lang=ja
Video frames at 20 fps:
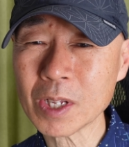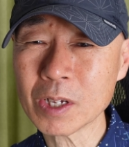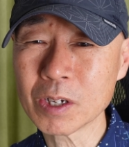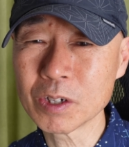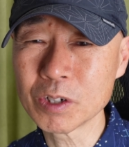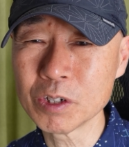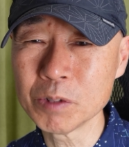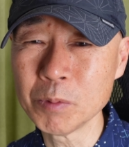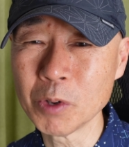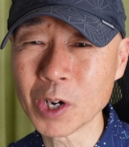
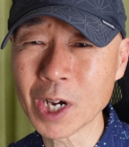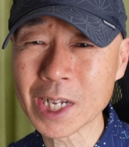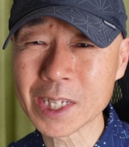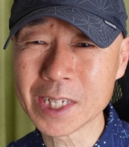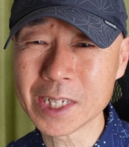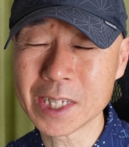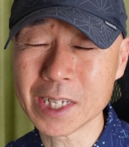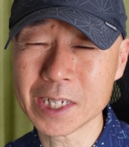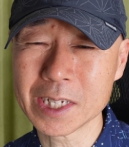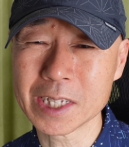雲が
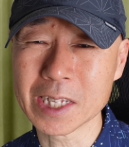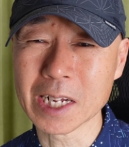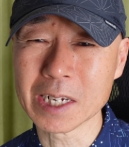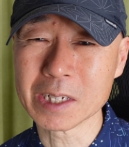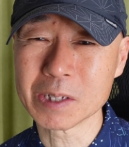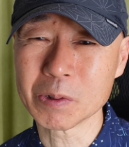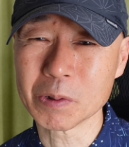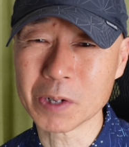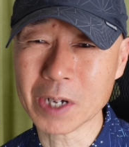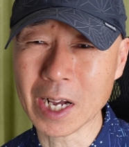出てきた
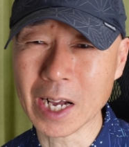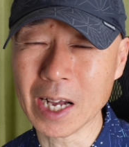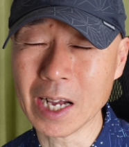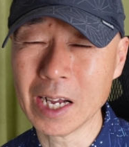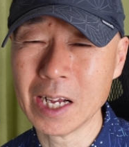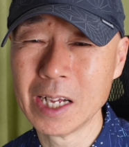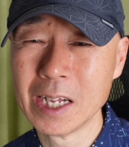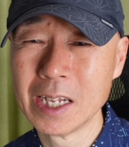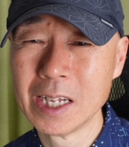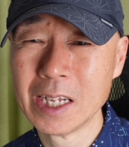りとか、
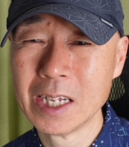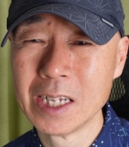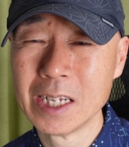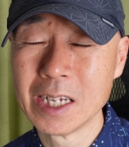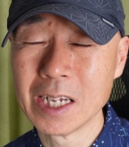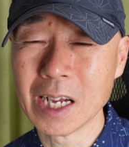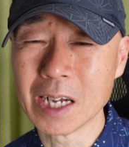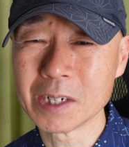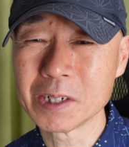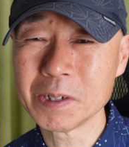
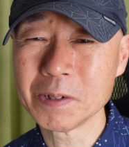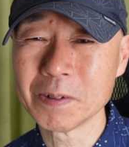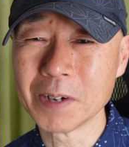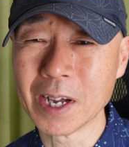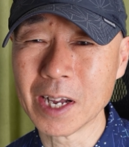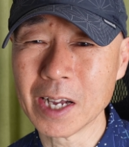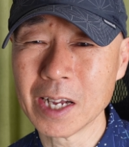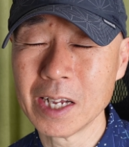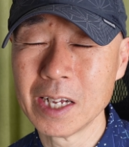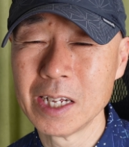あるい
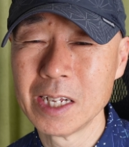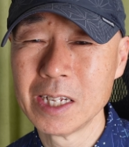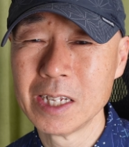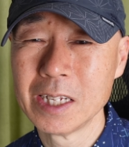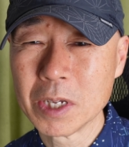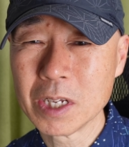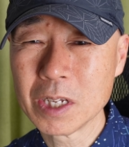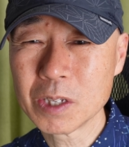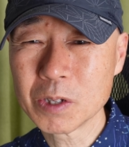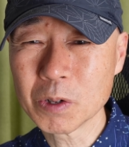は
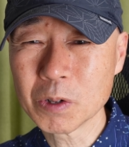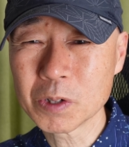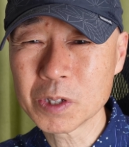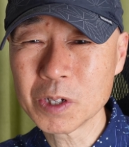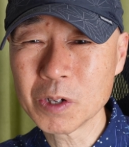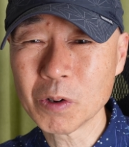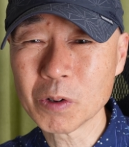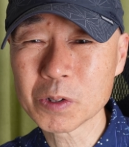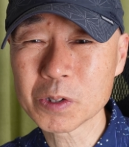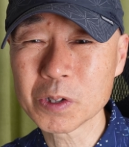非常
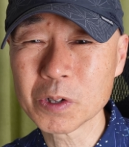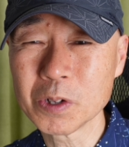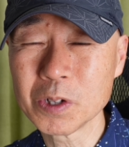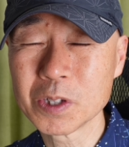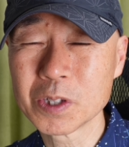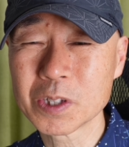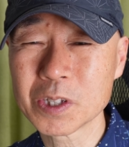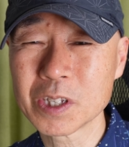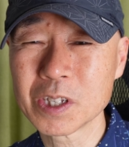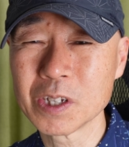に細
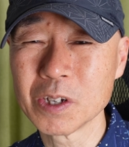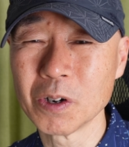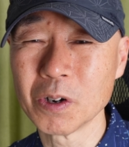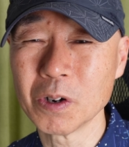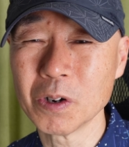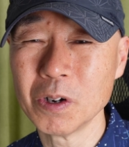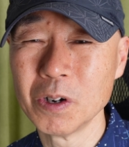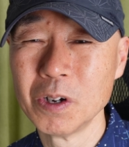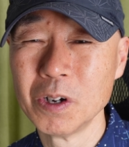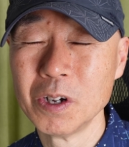い月を